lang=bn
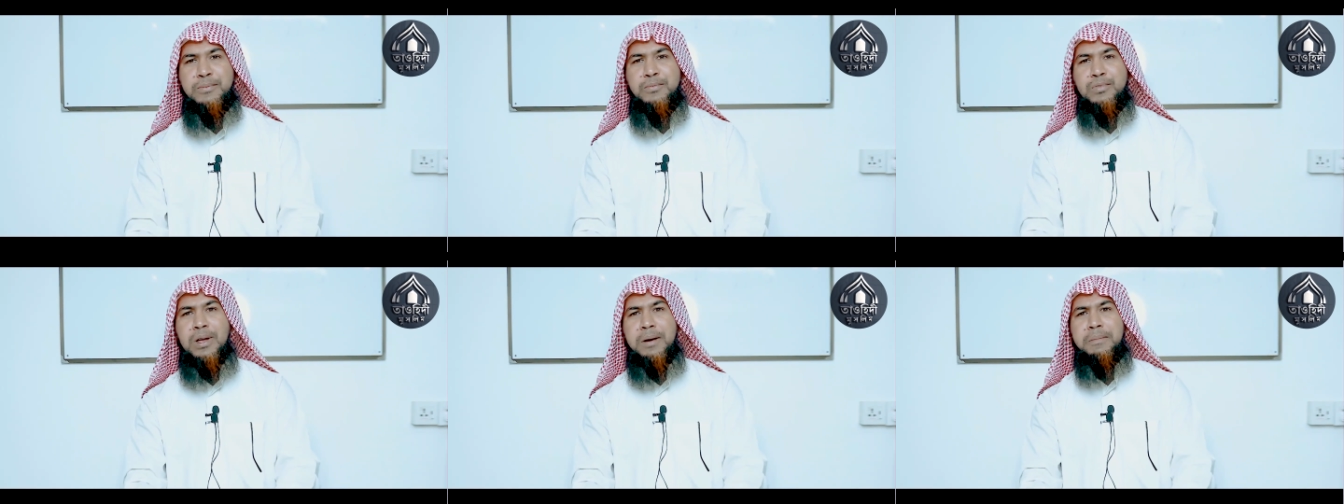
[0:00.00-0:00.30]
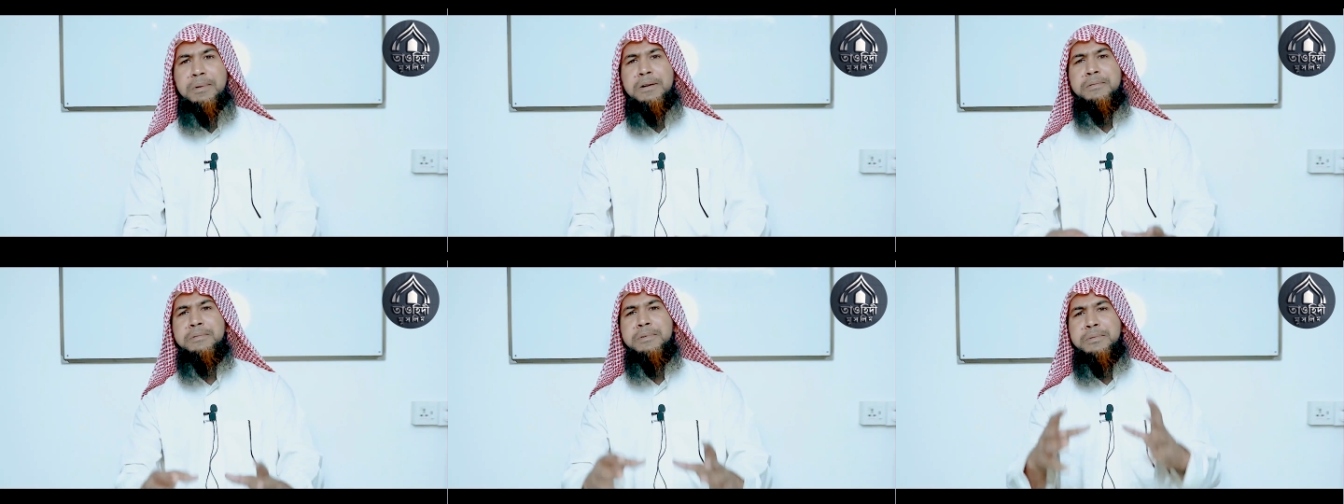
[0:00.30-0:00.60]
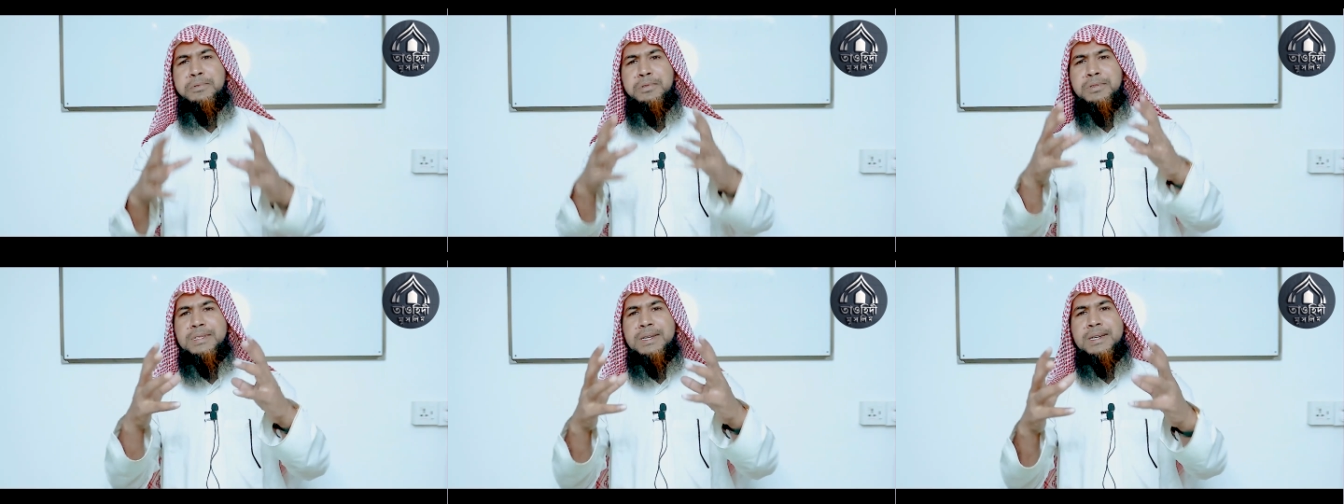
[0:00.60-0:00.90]
মোলা বা
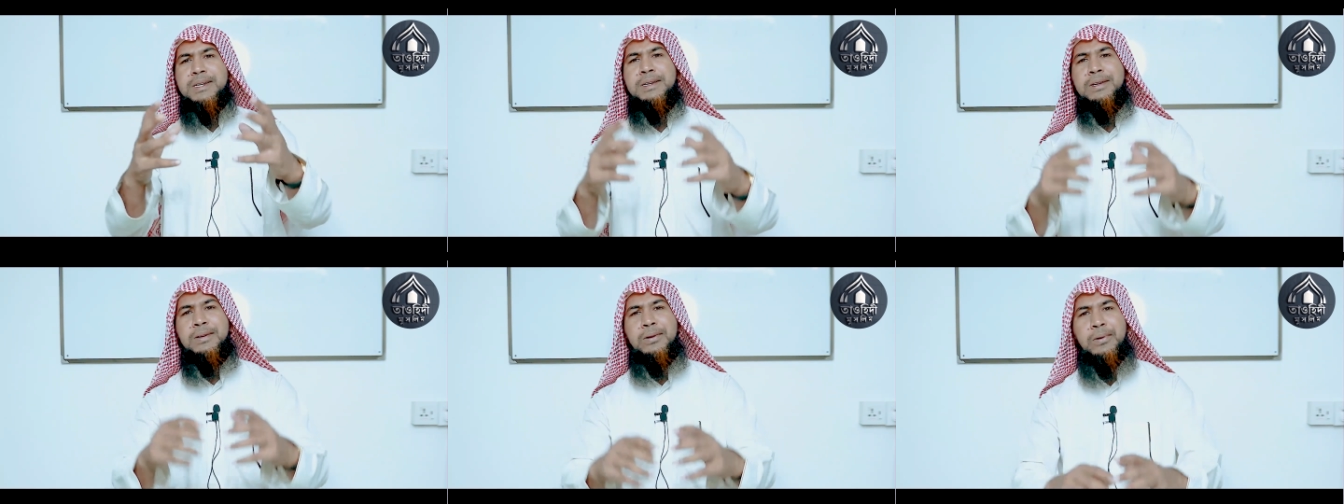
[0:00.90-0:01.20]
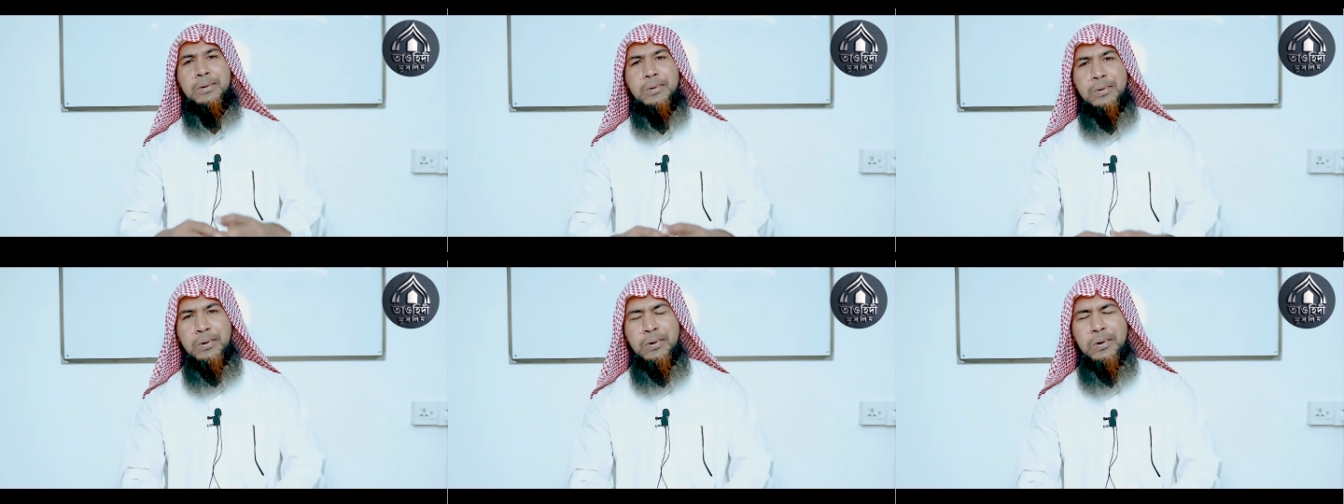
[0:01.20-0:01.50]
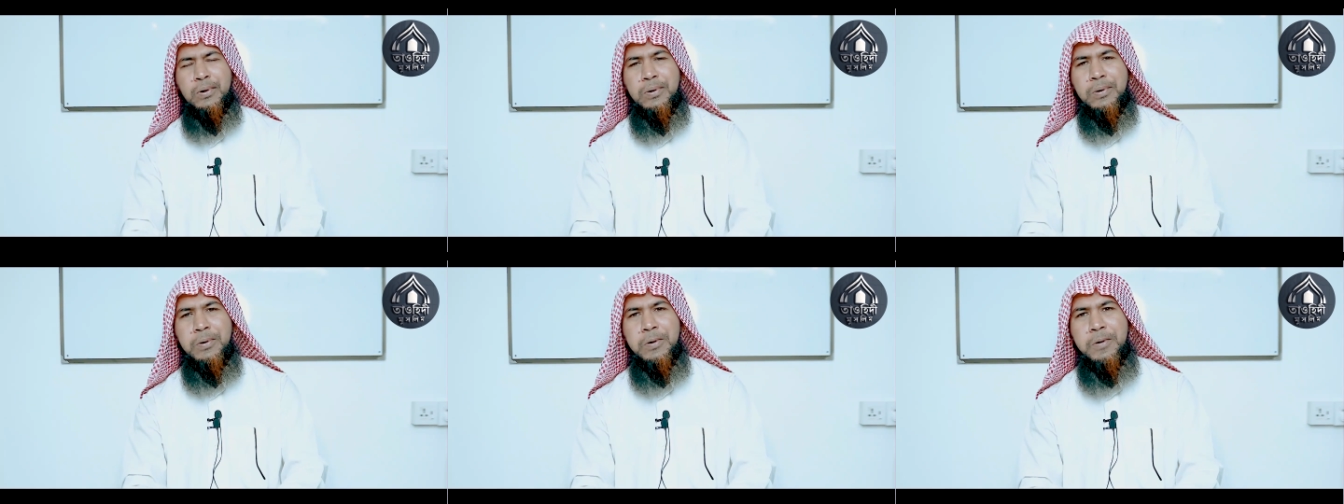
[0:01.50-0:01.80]
বিভিন্ন শ্রেণীর
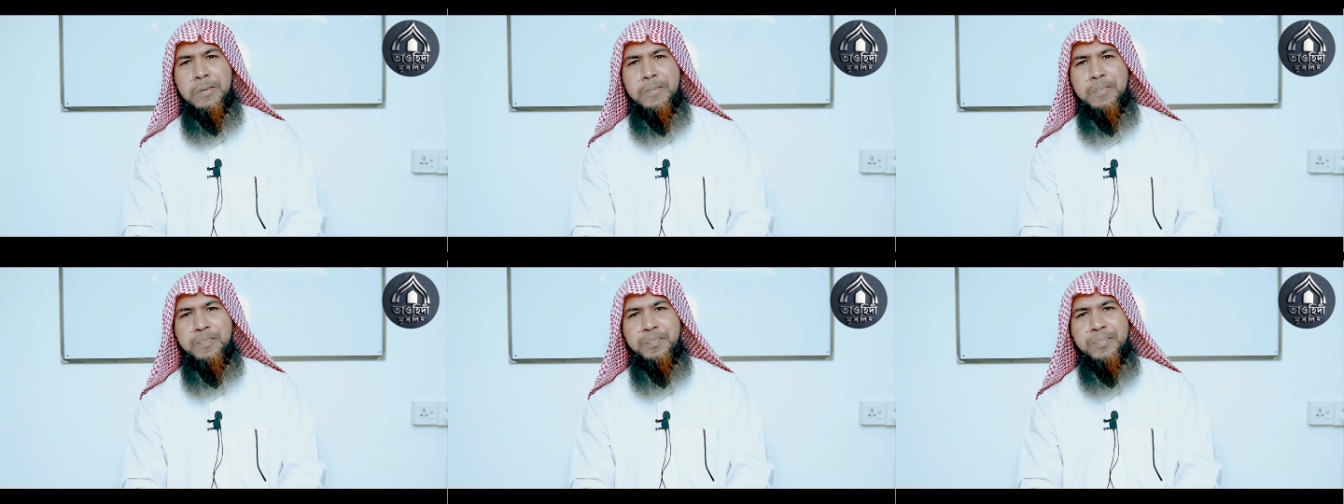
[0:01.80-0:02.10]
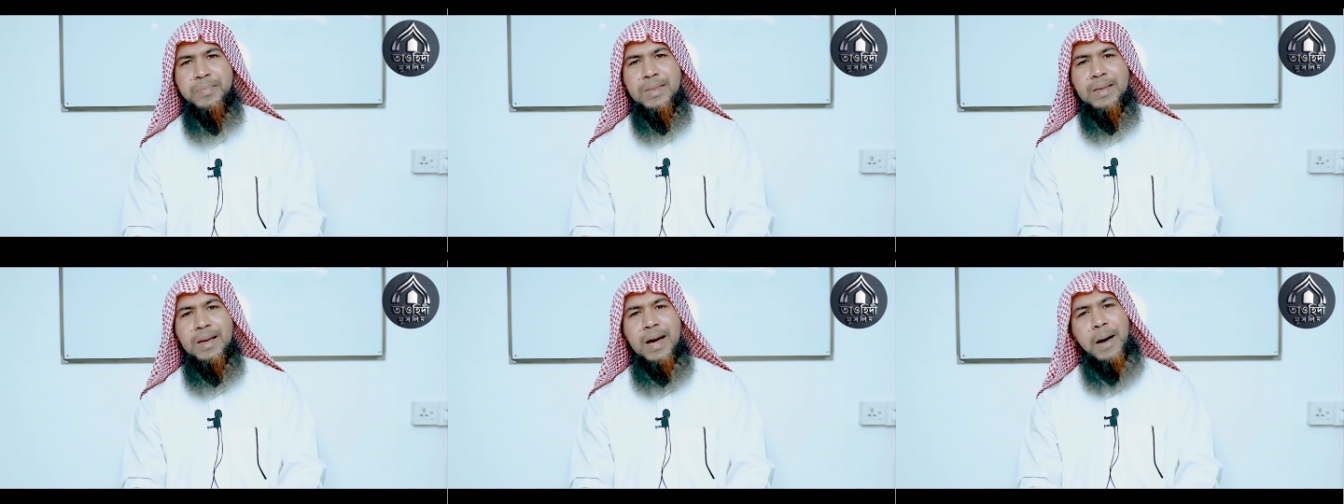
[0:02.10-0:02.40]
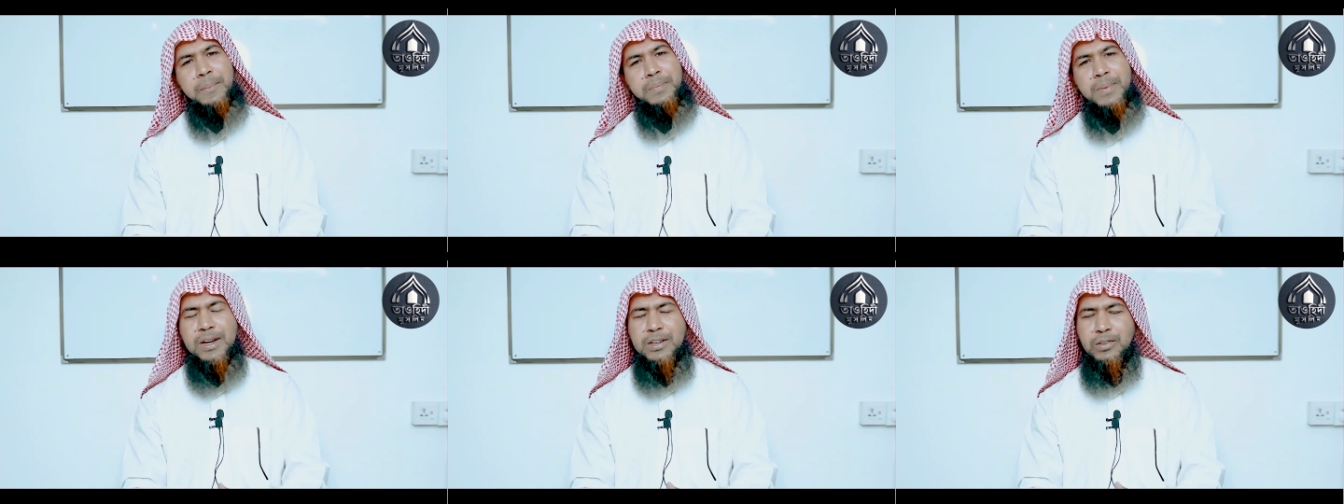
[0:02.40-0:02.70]
লোক
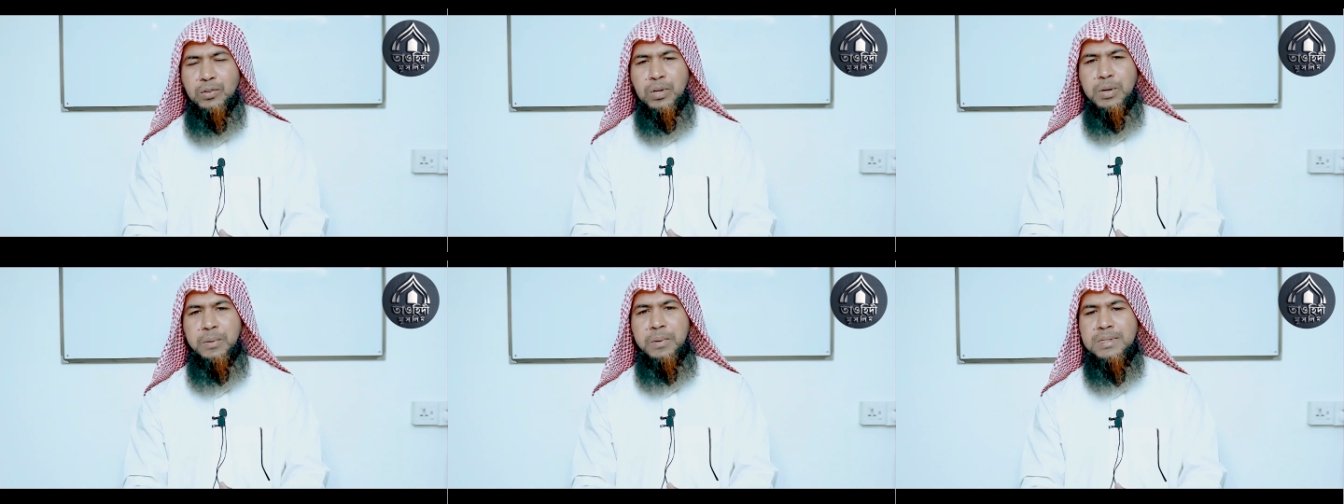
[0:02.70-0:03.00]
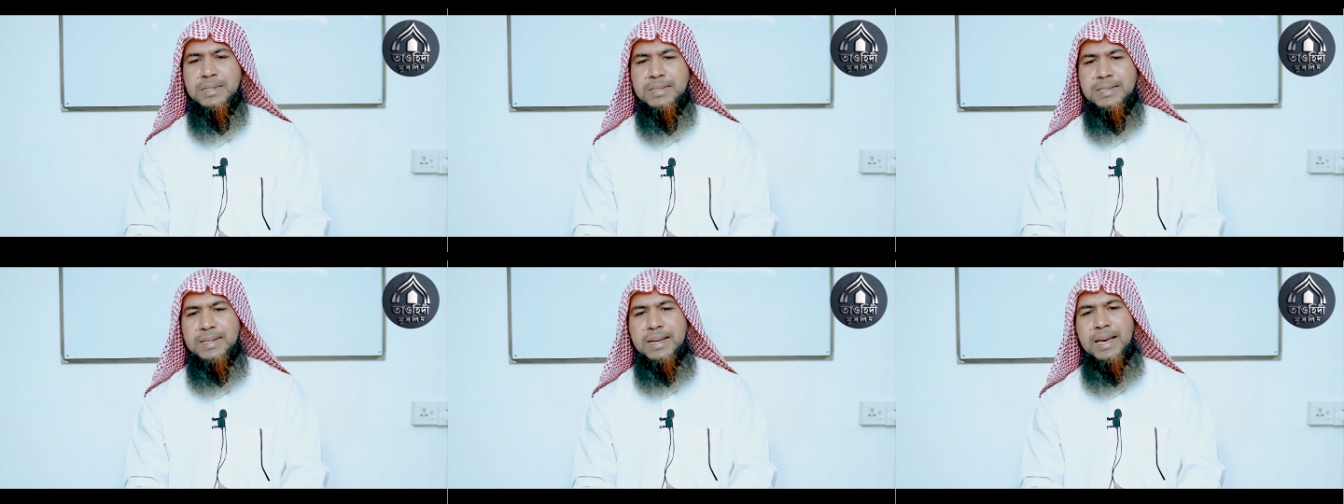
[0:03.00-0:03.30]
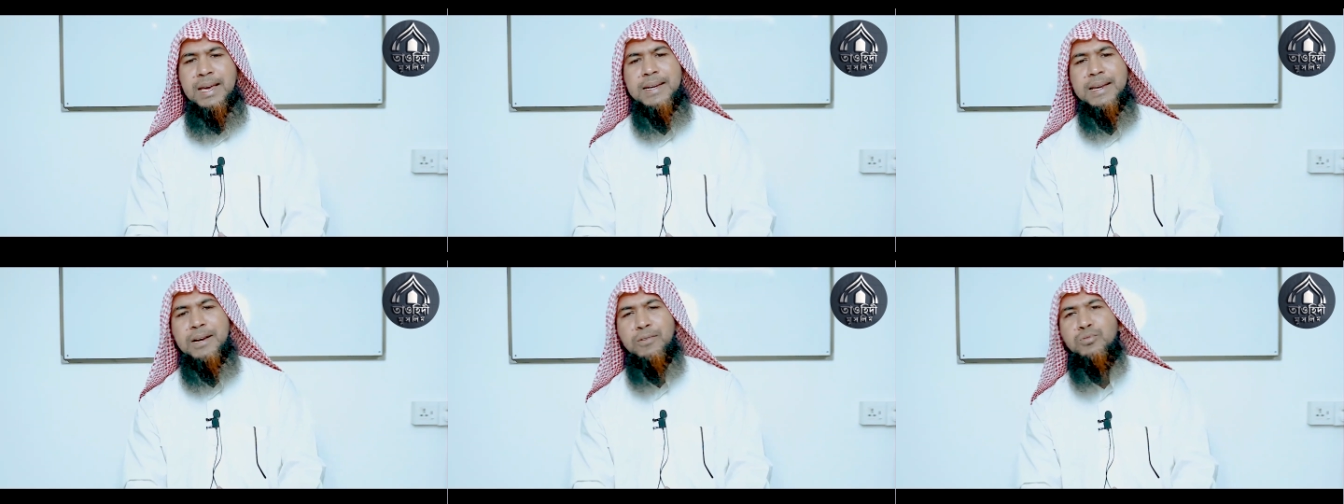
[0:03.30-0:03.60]
আপনাকে ধরে বসে যে
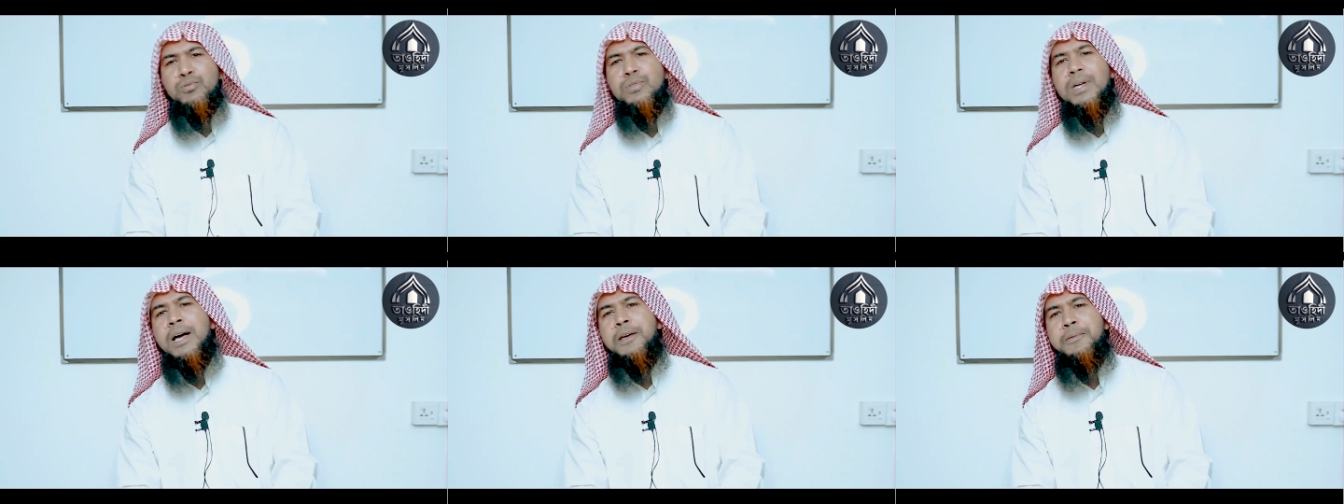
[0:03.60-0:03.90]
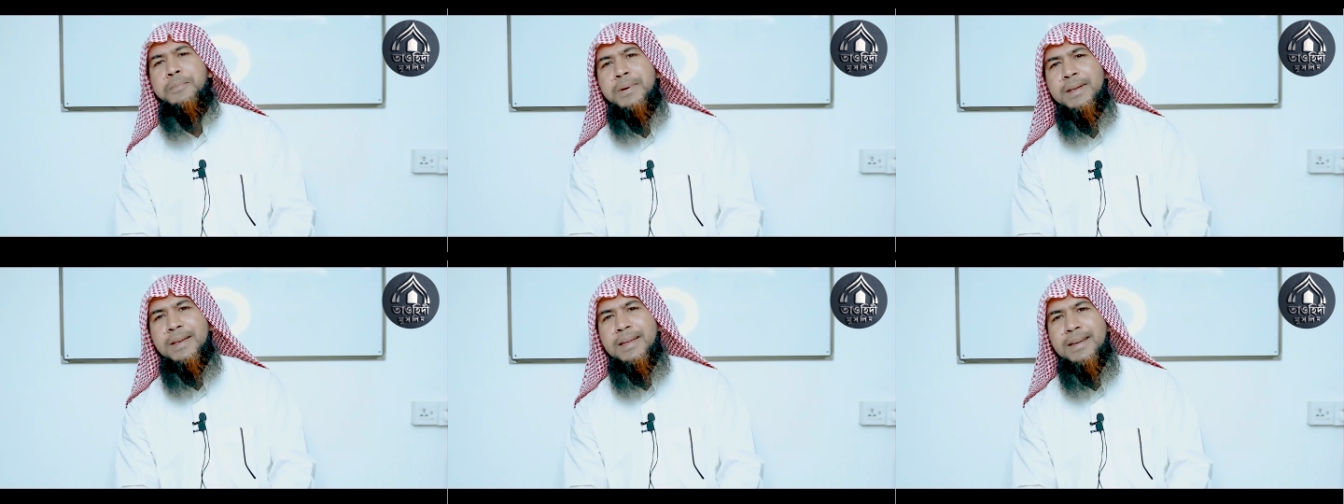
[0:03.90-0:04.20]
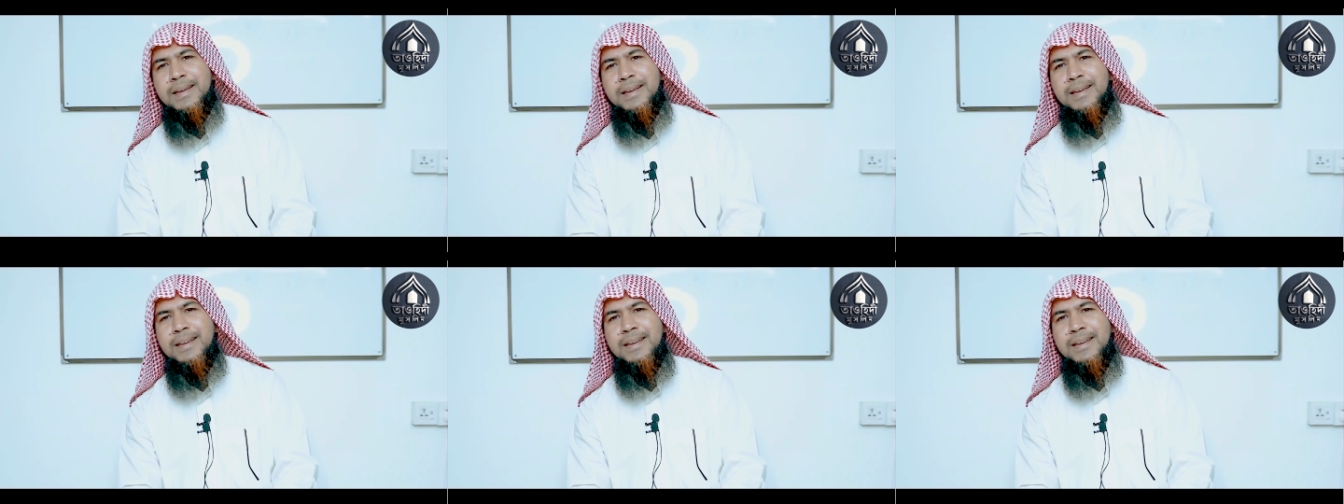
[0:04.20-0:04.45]
এটা কোথায় পেলে